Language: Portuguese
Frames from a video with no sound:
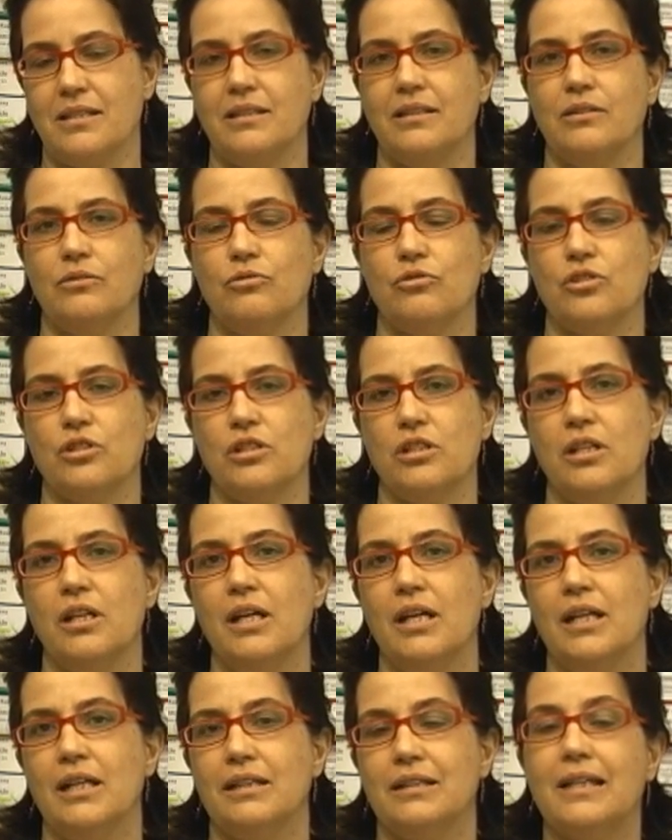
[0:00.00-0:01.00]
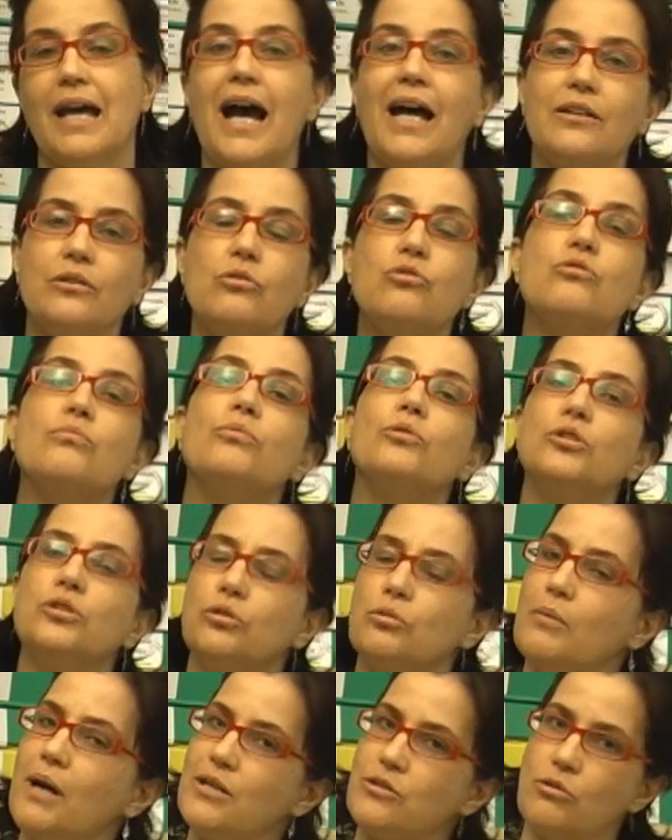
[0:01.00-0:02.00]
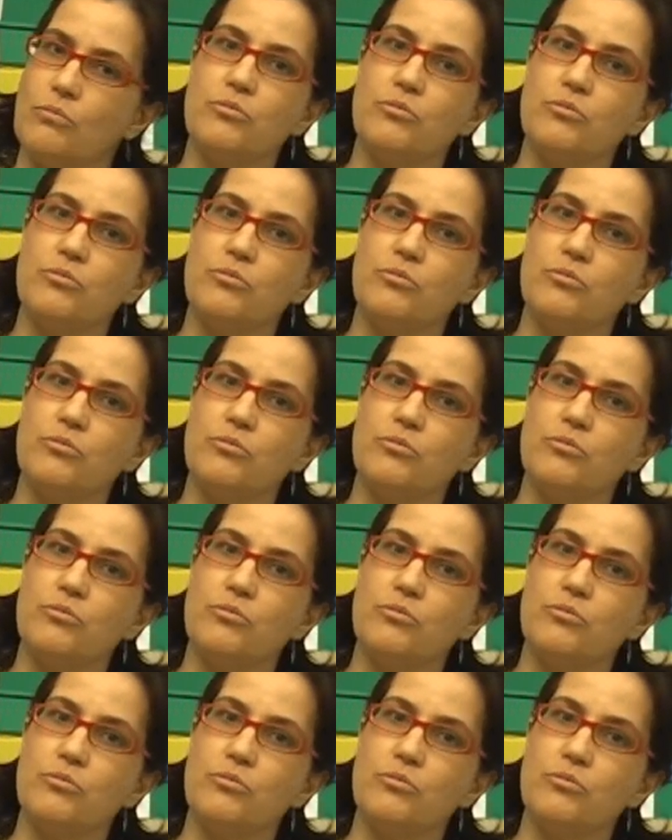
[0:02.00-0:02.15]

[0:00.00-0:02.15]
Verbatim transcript: então de dados muito mais